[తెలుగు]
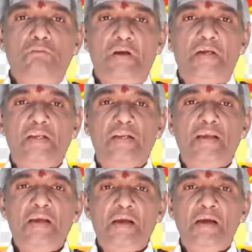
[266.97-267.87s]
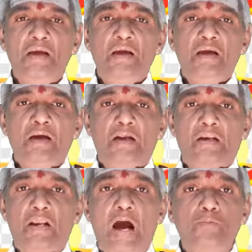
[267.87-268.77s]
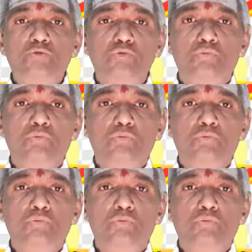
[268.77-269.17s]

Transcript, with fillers: వెంటనే రాముడు